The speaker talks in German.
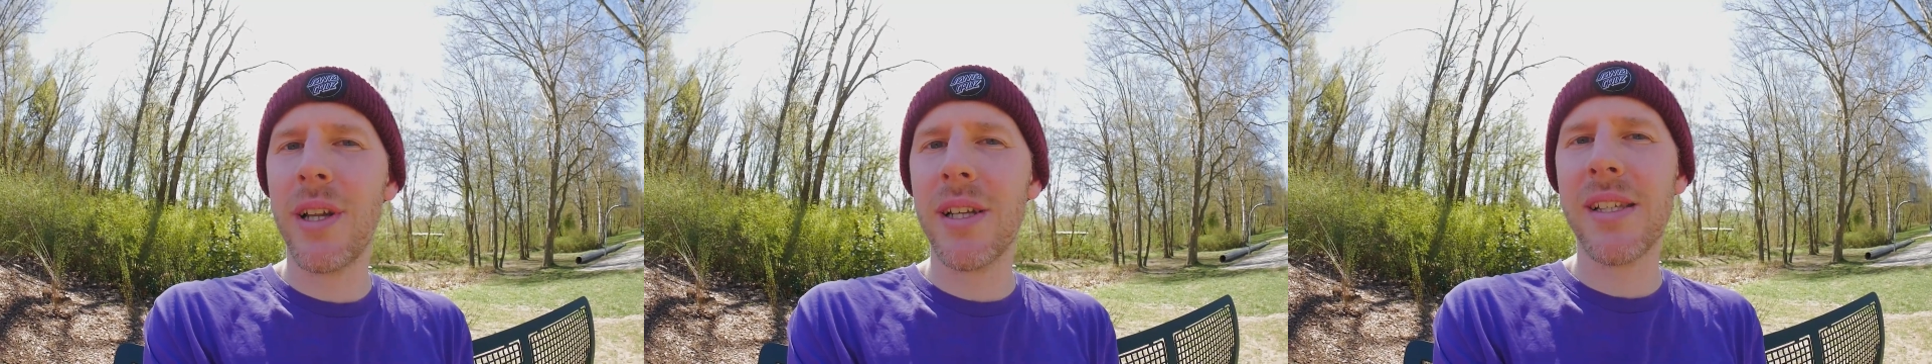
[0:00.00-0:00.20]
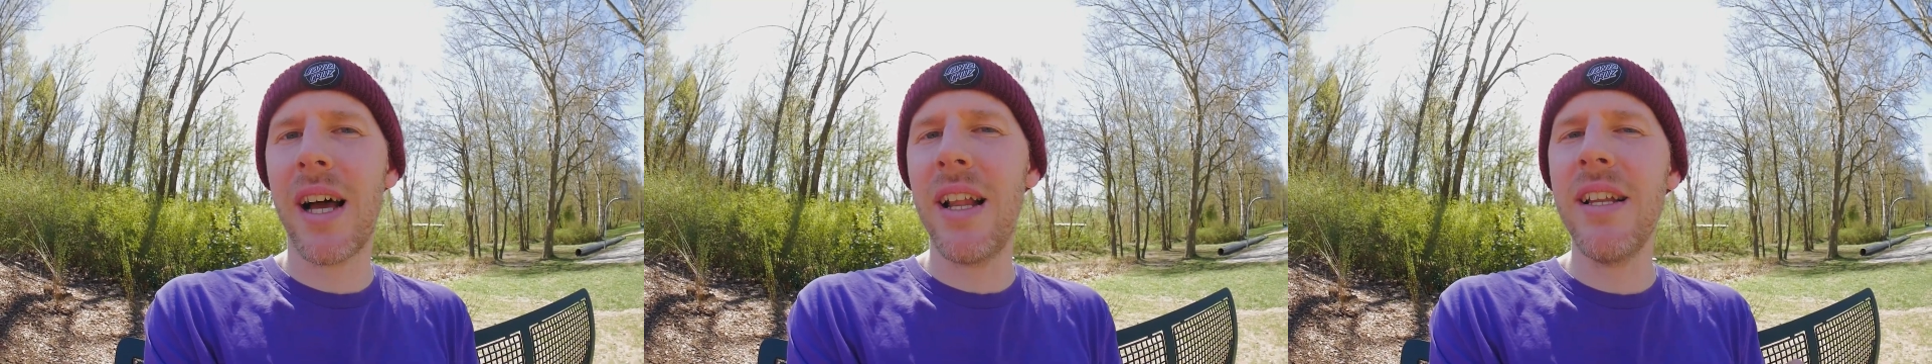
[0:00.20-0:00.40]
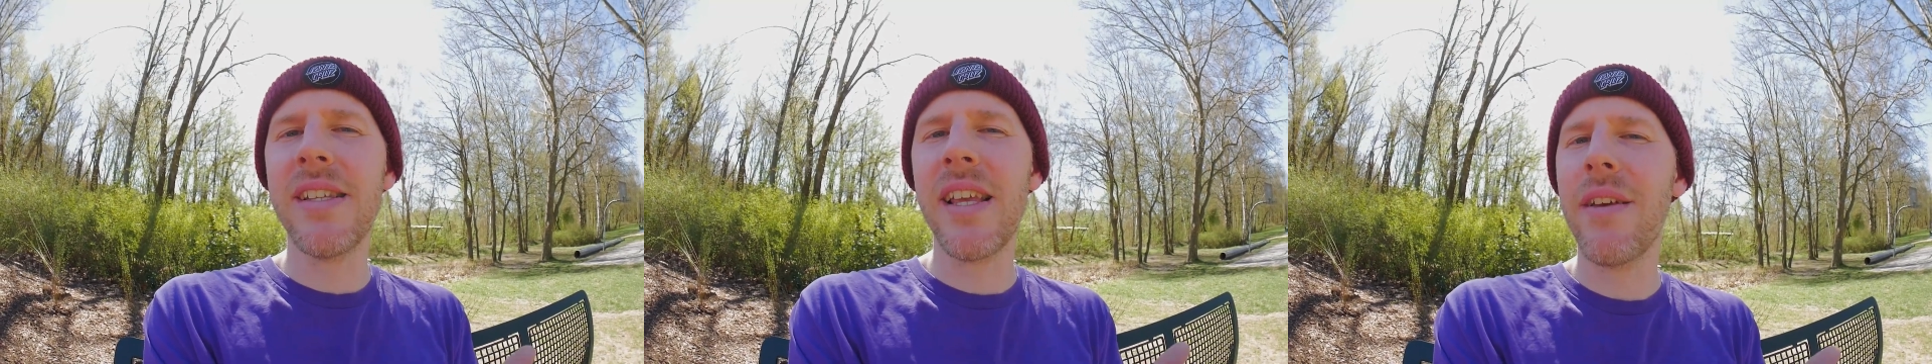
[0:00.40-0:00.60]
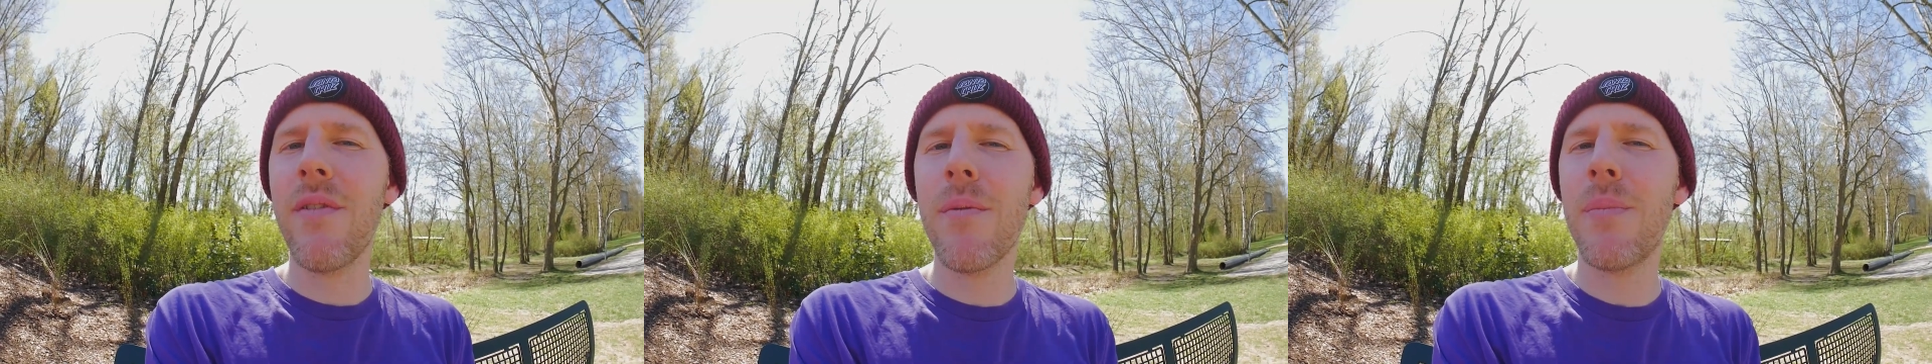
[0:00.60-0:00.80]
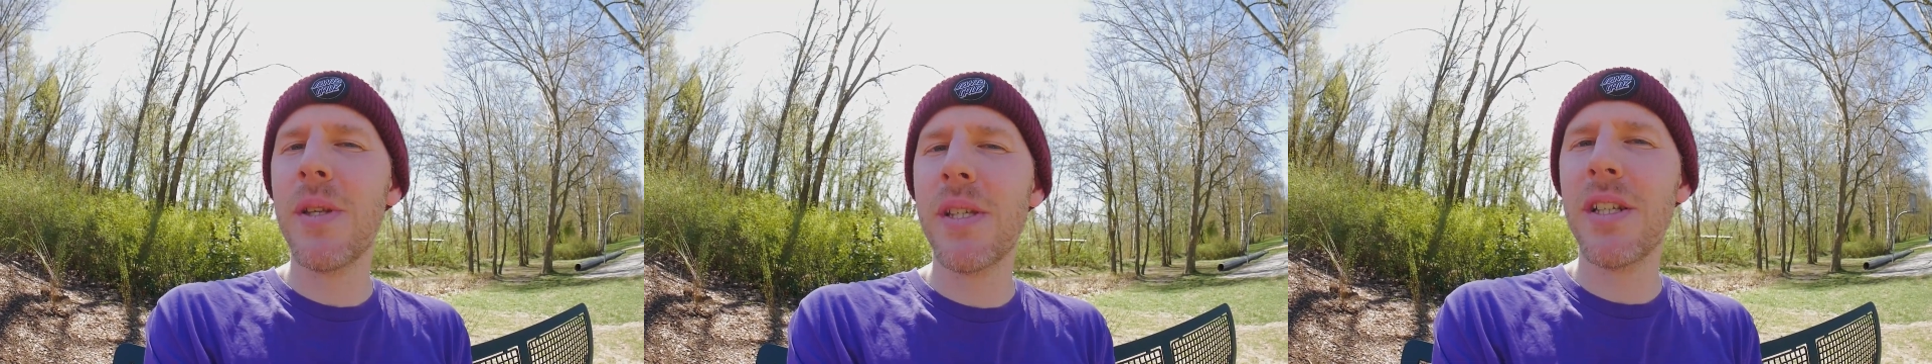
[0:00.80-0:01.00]
dass alles
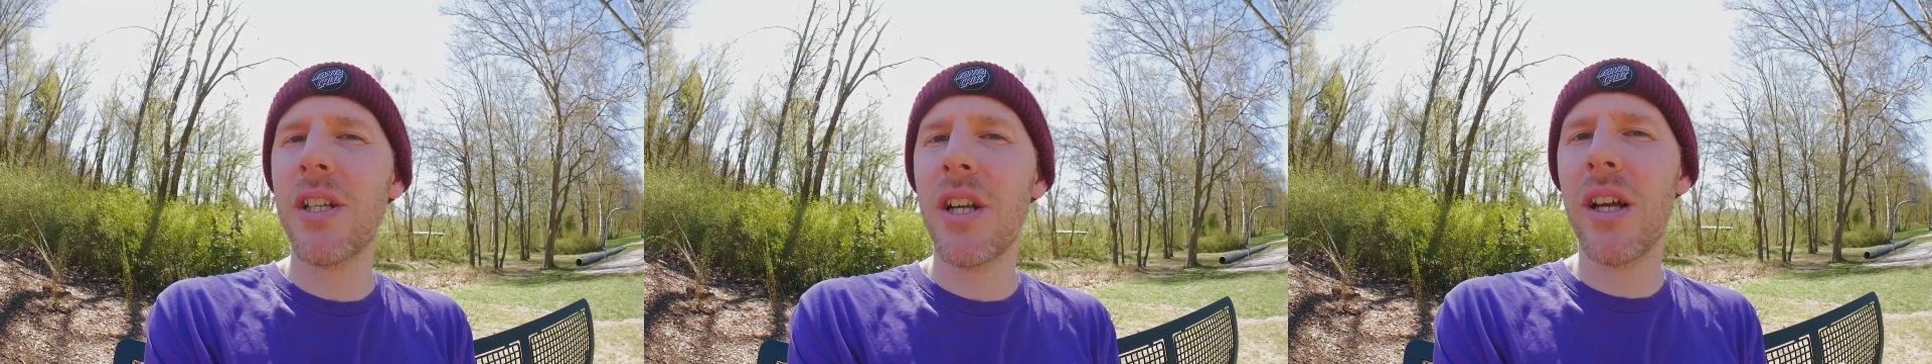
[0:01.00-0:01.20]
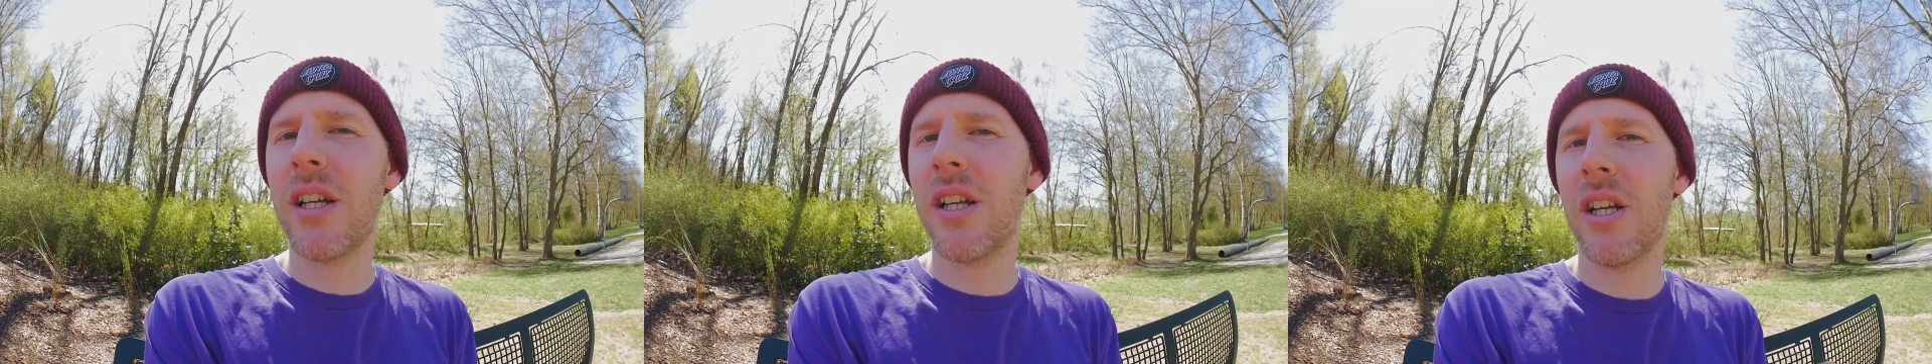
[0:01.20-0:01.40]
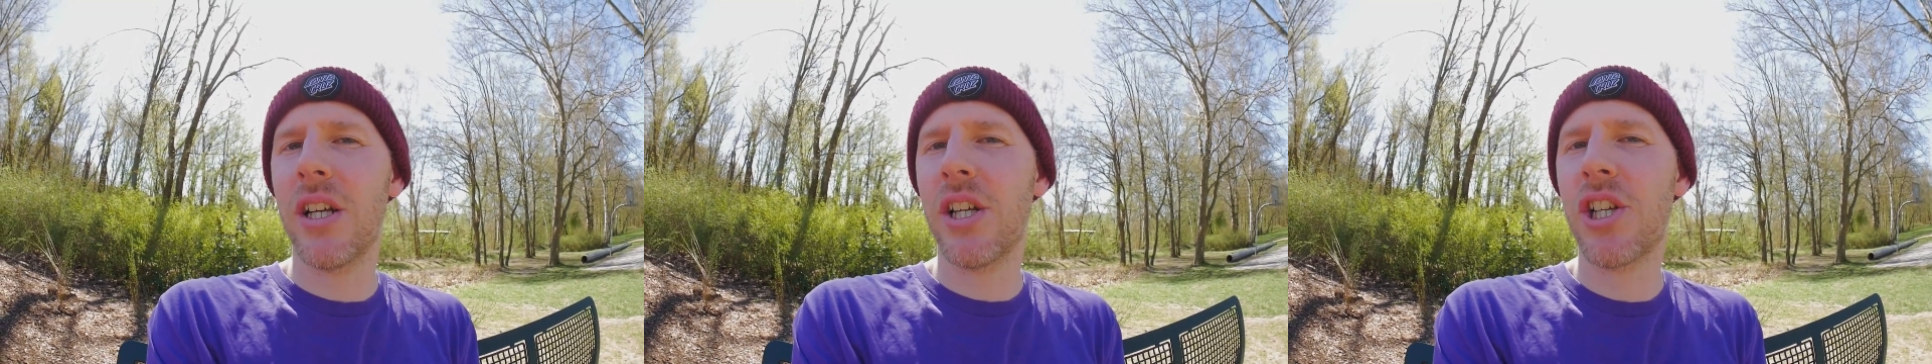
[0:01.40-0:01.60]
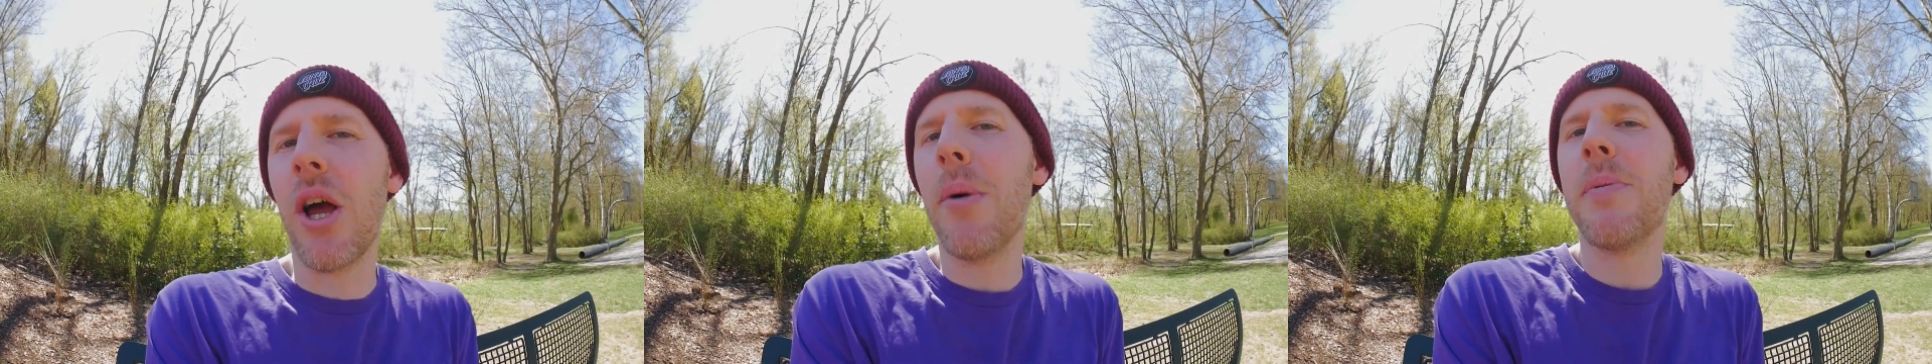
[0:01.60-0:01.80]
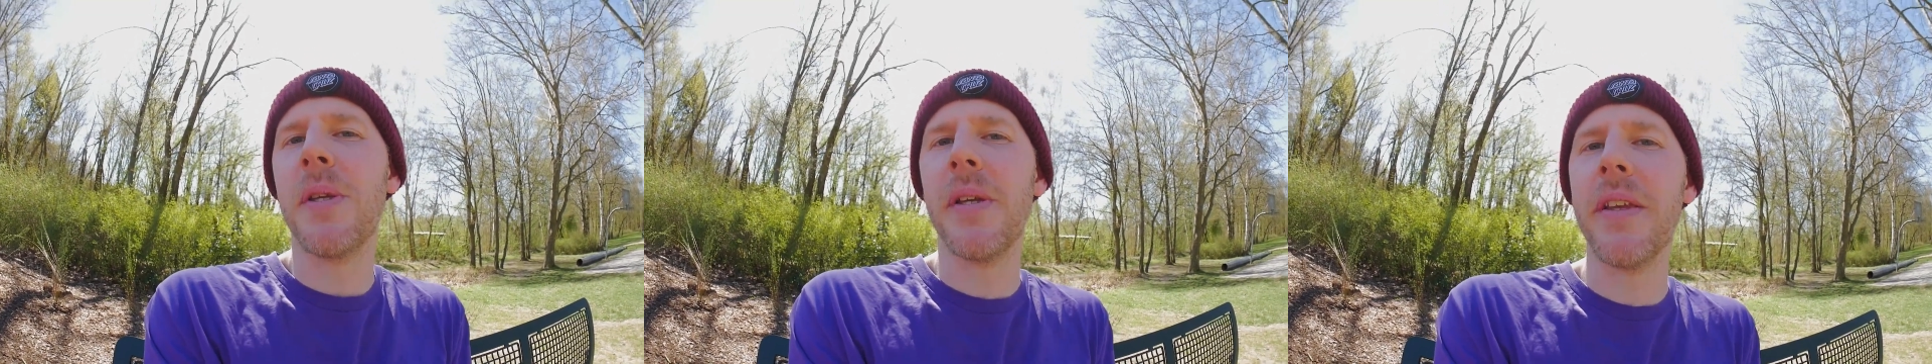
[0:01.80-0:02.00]
irgendwie ein bisschen
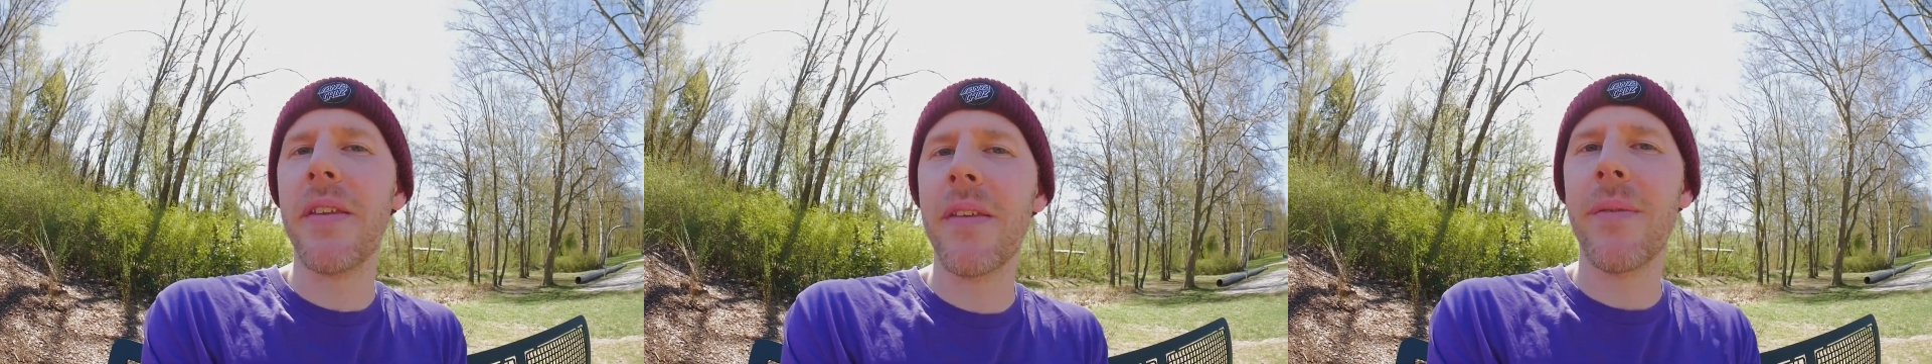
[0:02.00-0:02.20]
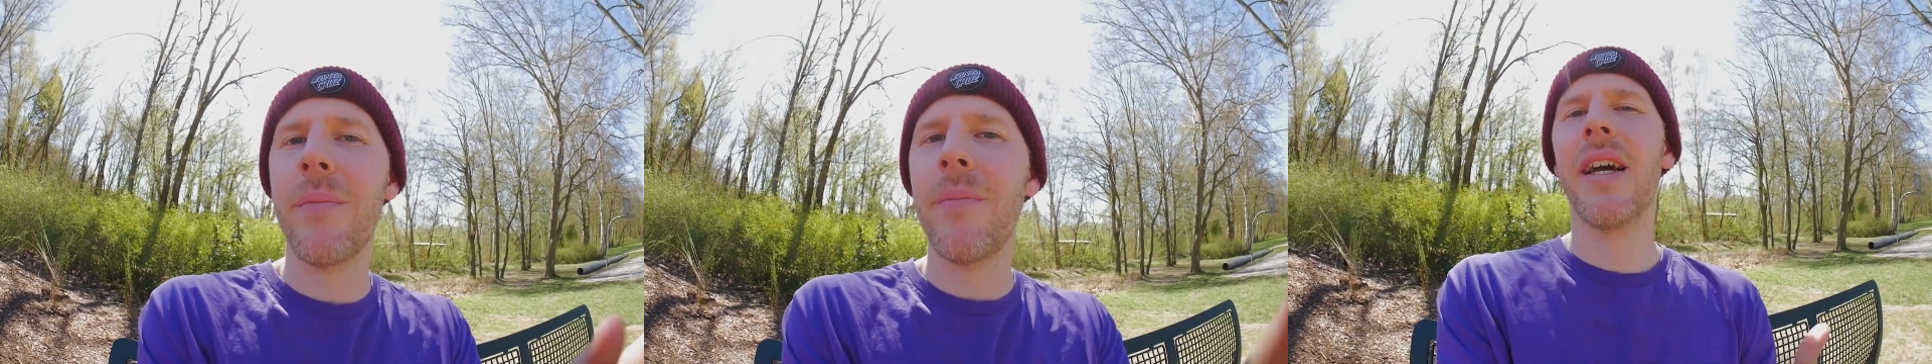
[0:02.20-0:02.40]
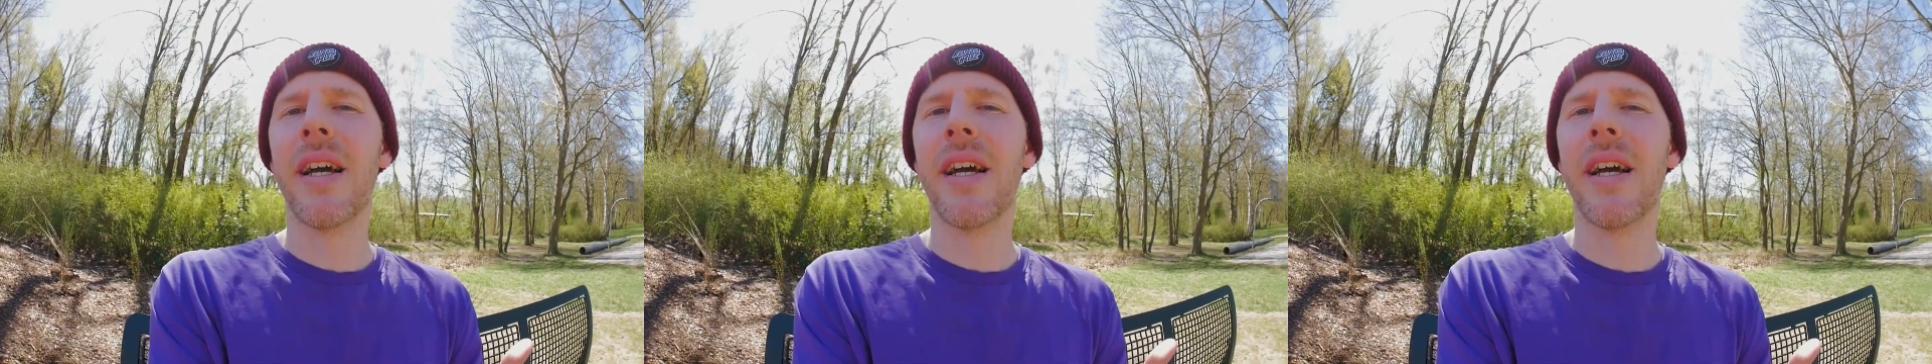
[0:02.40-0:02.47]
scheps ist.